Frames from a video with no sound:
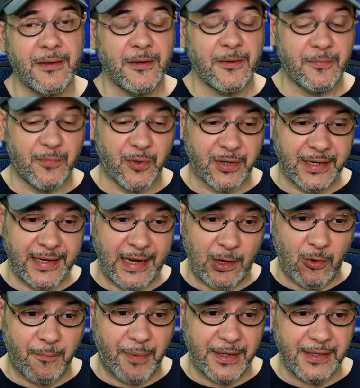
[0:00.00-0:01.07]
porque la
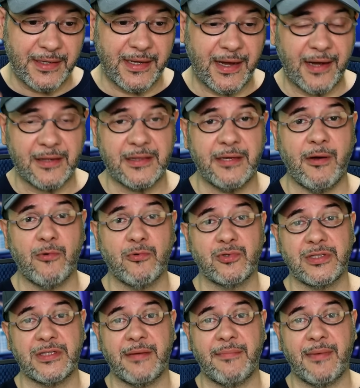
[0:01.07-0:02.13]
compañía ha activado un
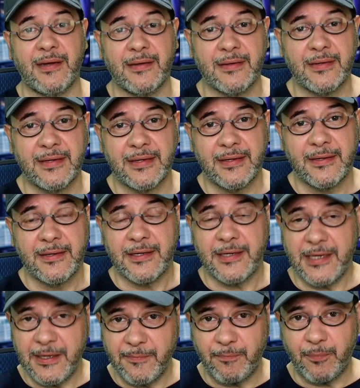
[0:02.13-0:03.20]
sistema
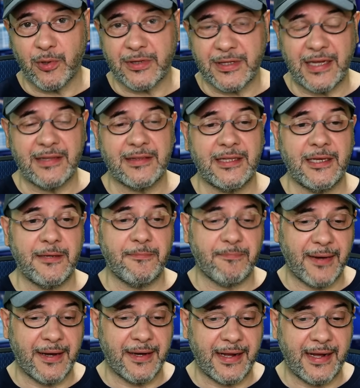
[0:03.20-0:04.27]
importante
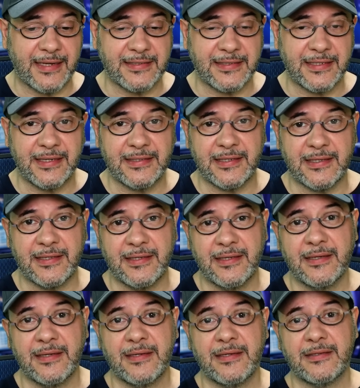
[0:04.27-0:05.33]
para hacer este
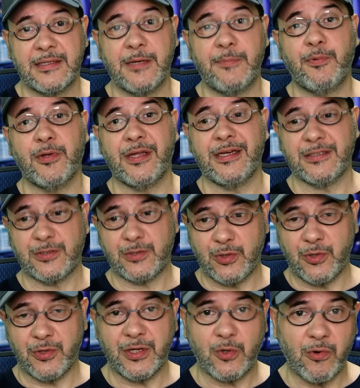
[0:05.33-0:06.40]
tipo de
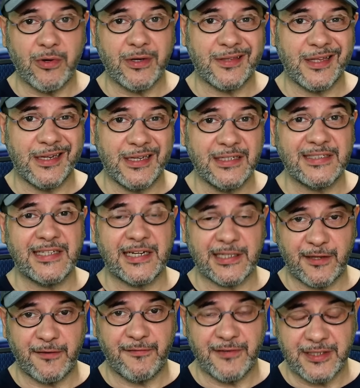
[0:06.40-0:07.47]
gestiones con inteligencia
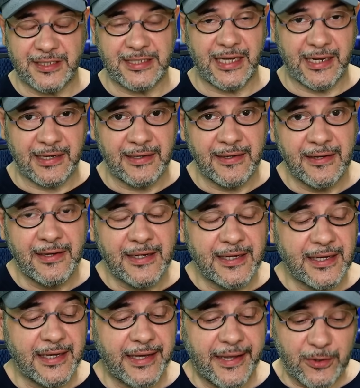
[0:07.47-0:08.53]
artificial.
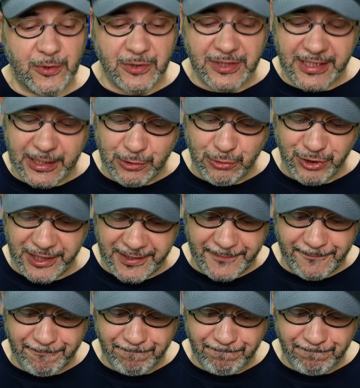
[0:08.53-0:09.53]
Entonces, ¿qué sucede?